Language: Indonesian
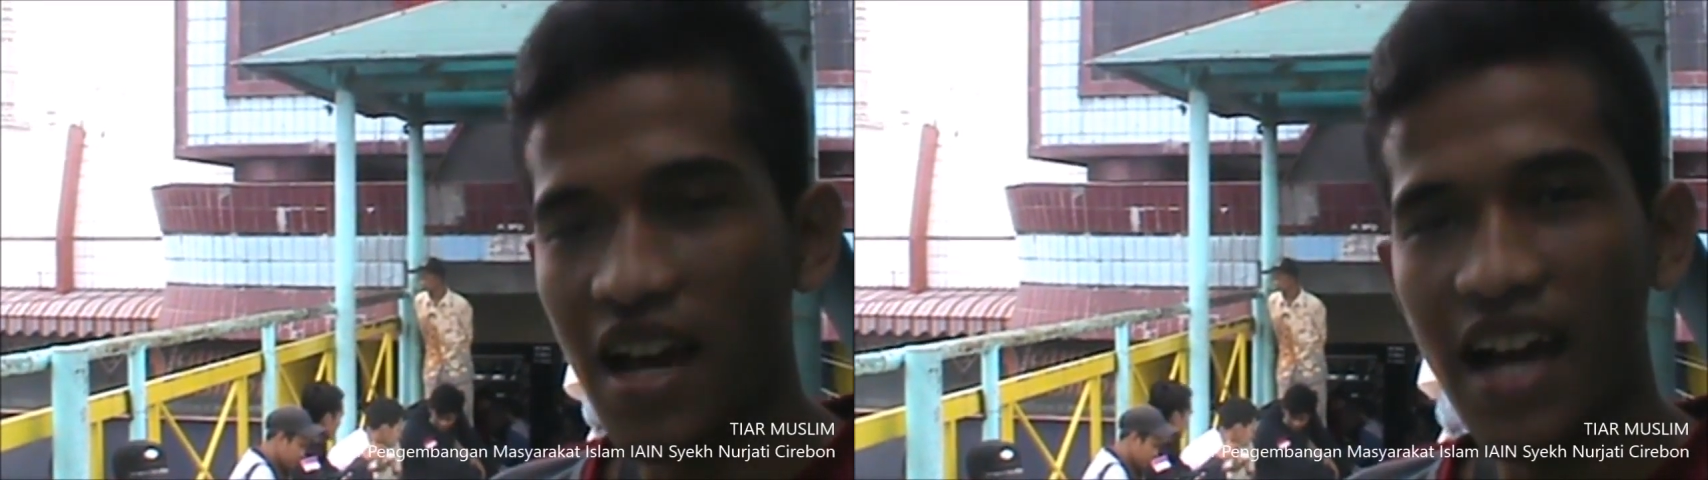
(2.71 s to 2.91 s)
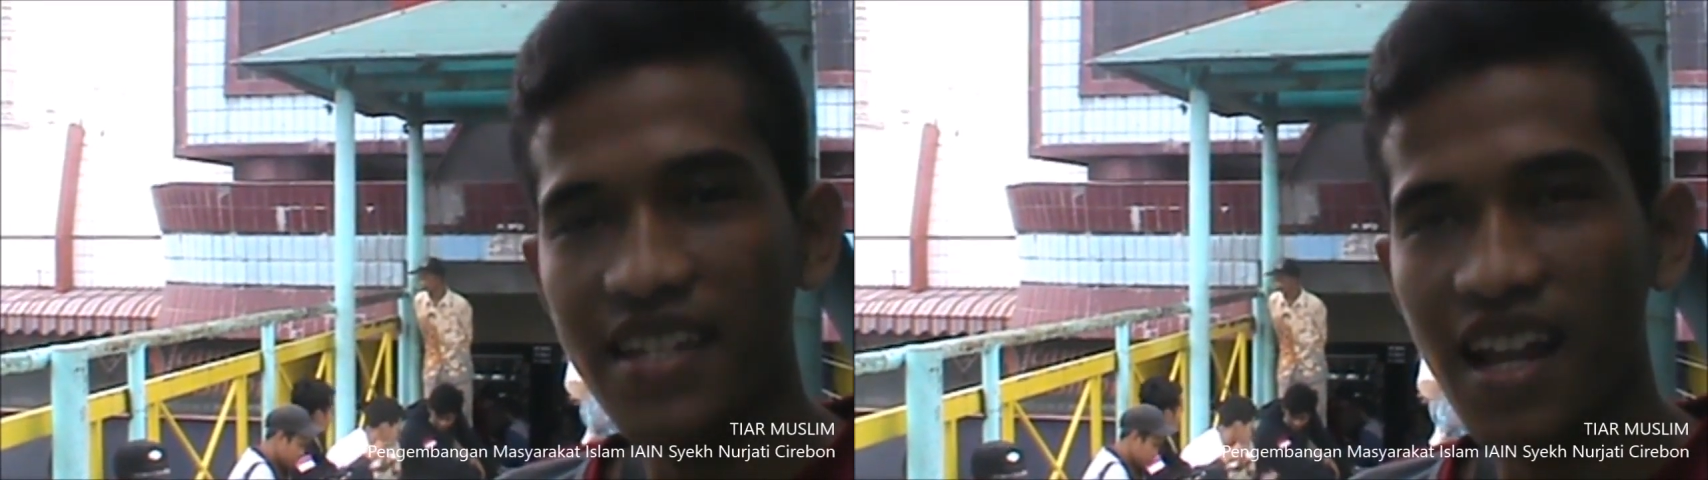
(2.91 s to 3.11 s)

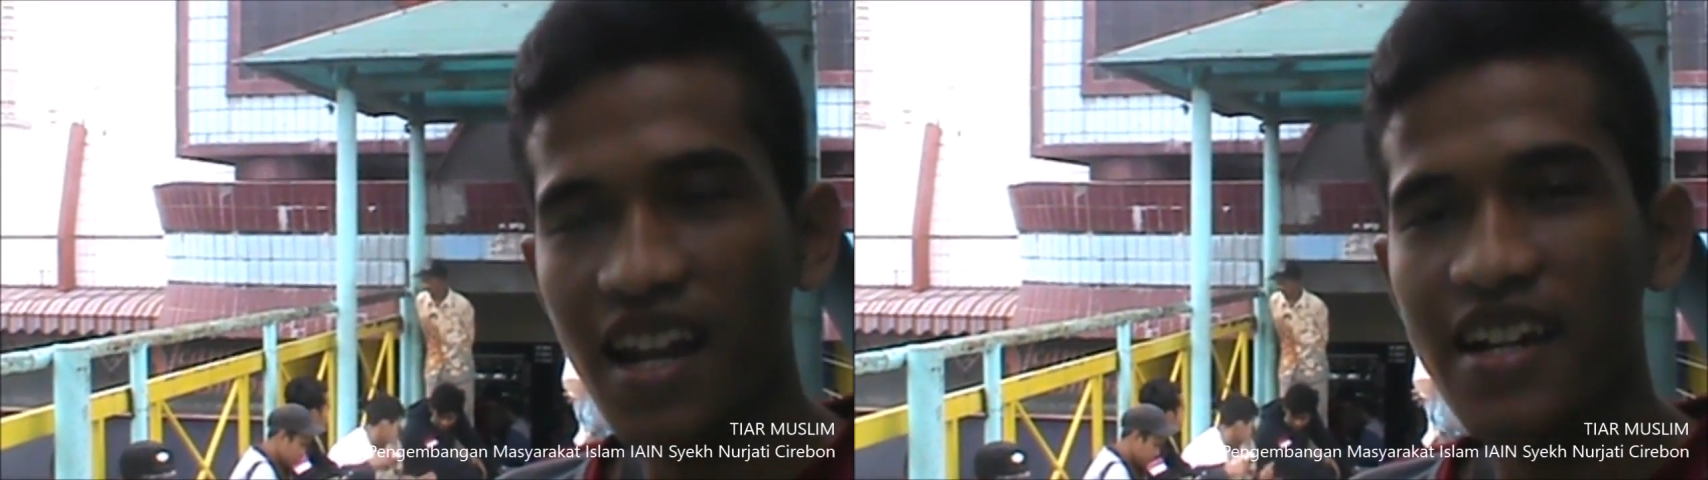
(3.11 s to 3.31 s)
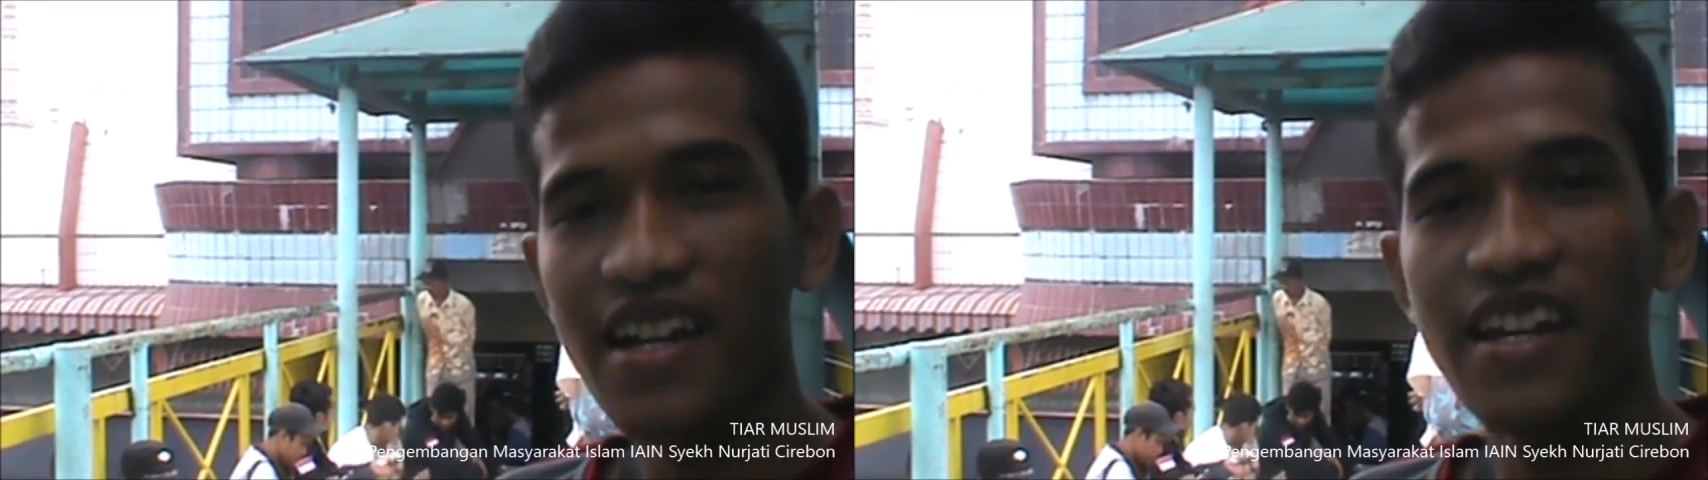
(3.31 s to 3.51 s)
asal
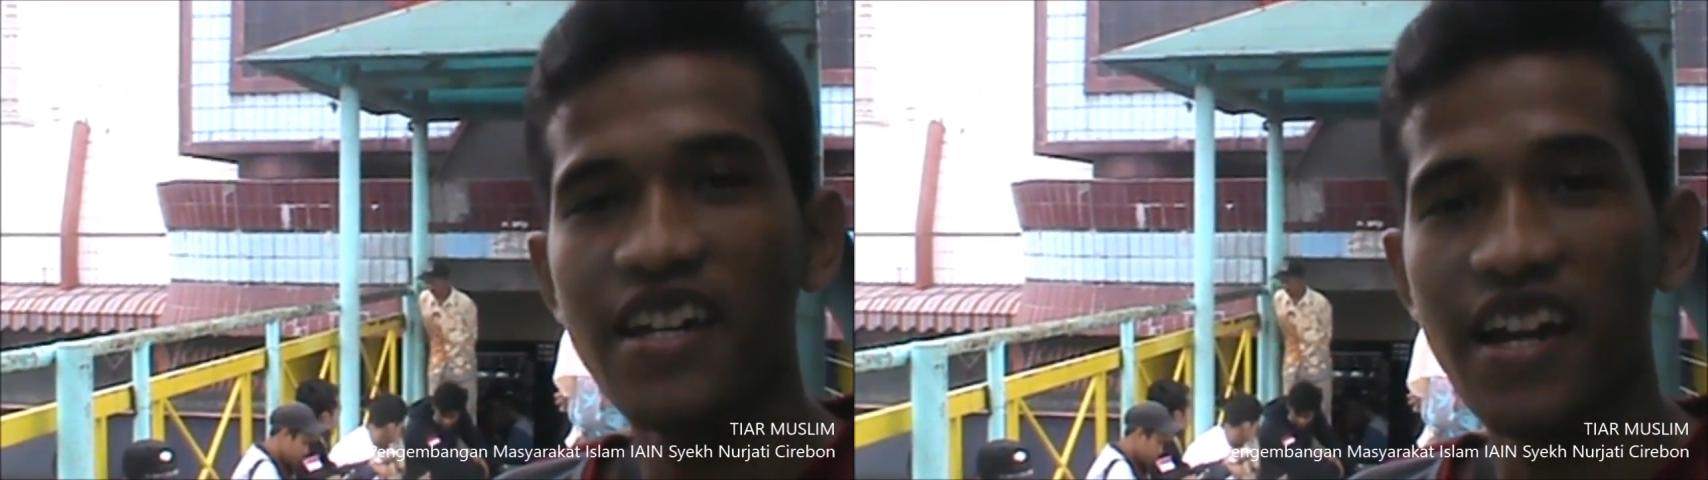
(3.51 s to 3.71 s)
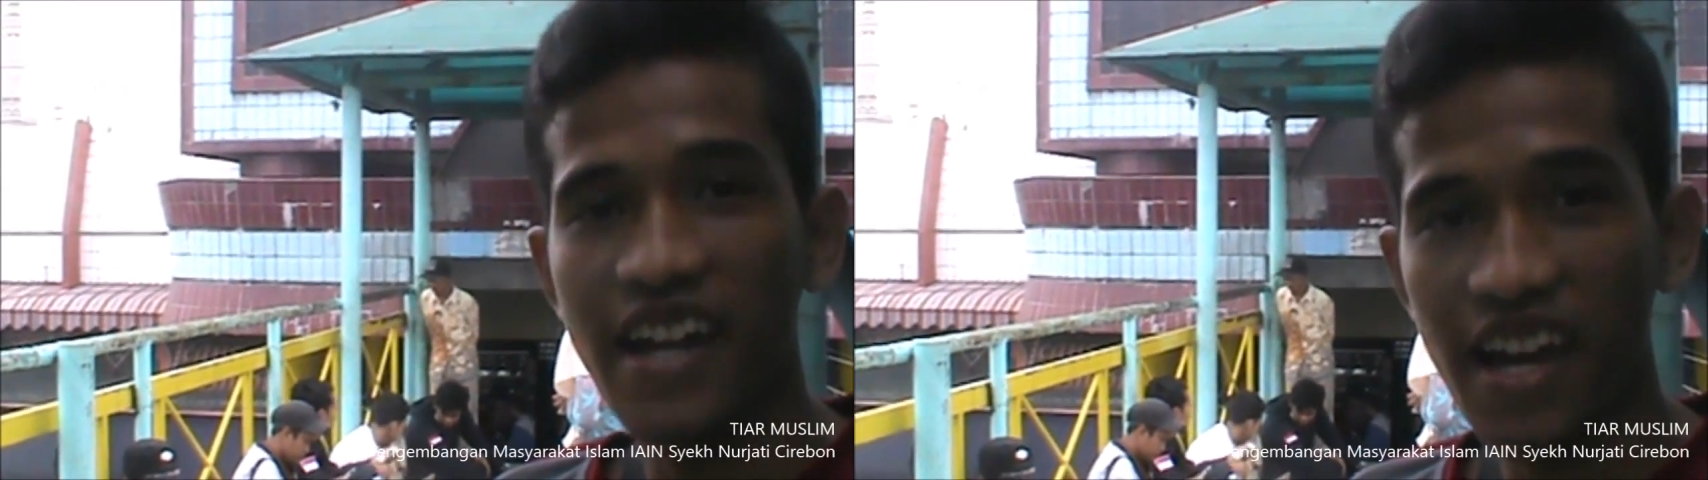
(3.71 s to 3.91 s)
dari e
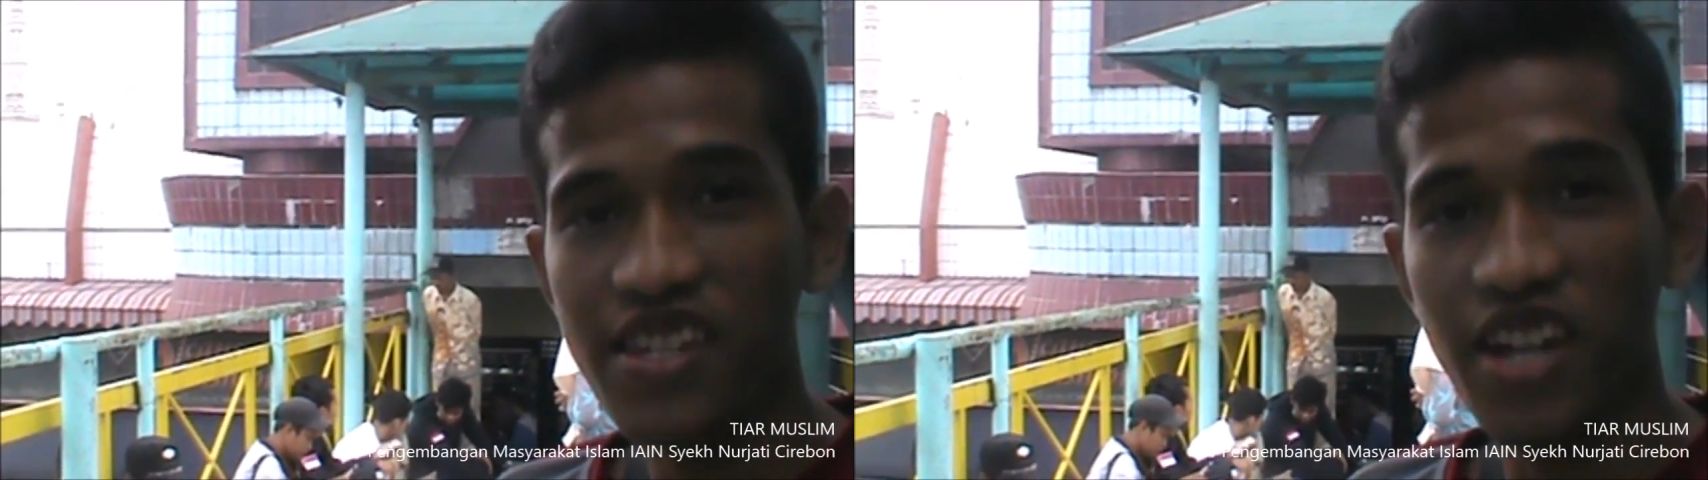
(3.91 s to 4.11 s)
IAIN